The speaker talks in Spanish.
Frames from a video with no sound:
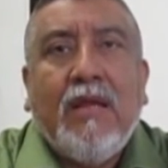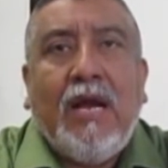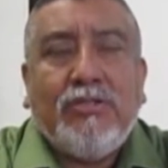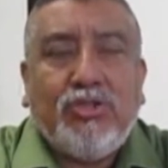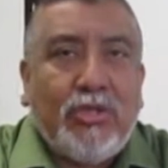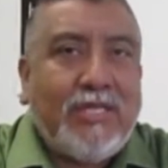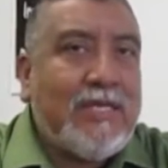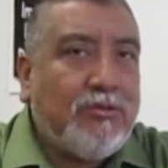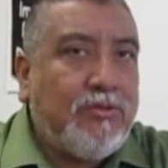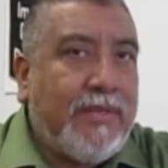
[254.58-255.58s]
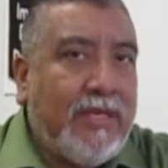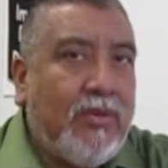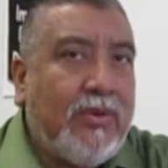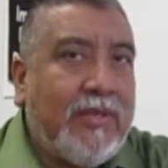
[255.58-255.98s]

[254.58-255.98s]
Hasta ahorita estamos pidiendo